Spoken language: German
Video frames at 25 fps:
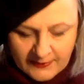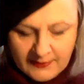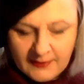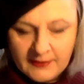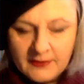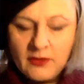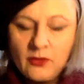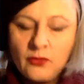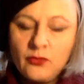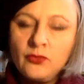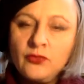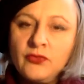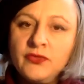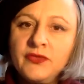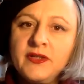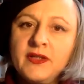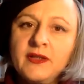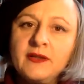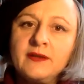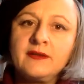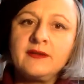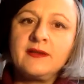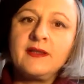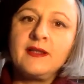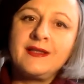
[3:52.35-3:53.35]

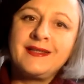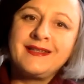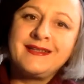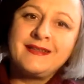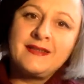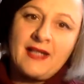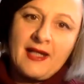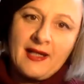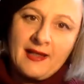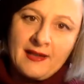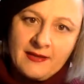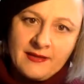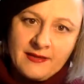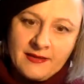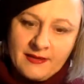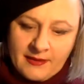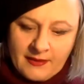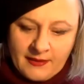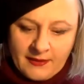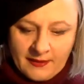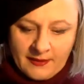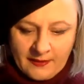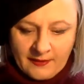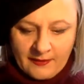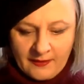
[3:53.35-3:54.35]
Jahrhundert, nach
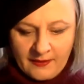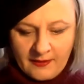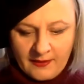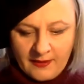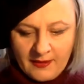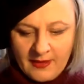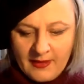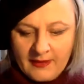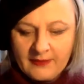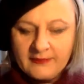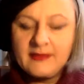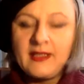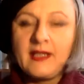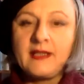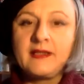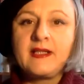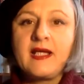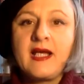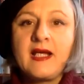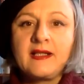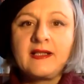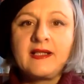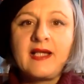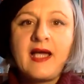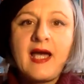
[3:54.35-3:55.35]
Italien, nach
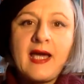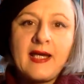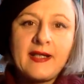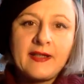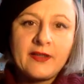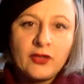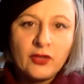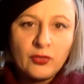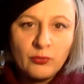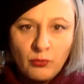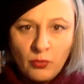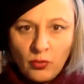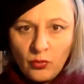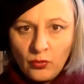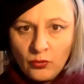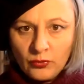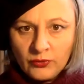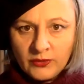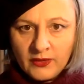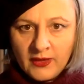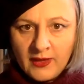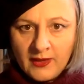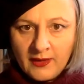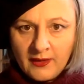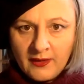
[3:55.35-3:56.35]

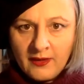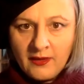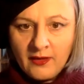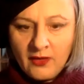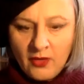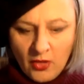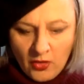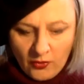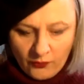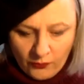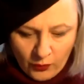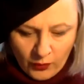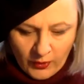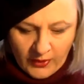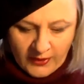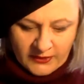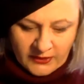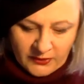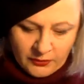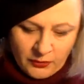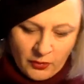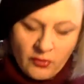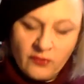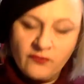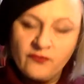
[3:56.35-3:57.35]
Carmona, wo er
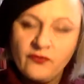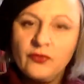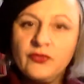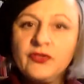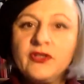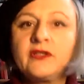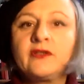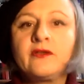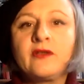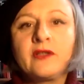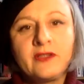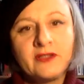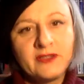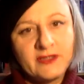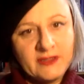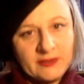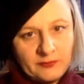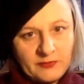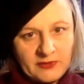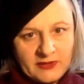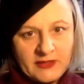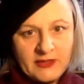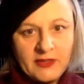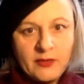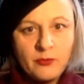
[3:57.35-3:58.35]

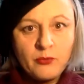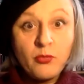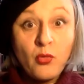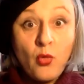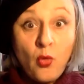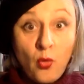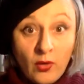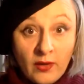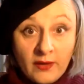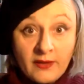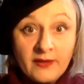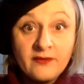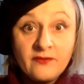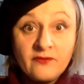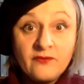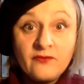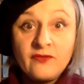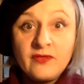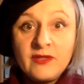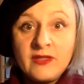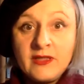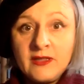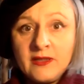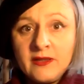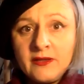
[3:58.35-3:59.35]
1279 geboren
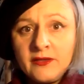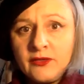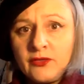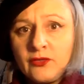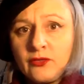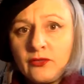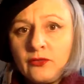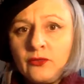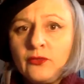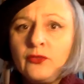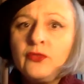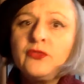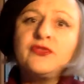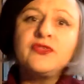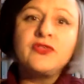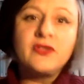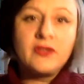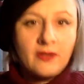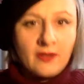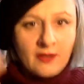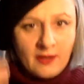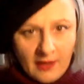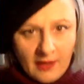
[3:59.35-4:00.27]
wird und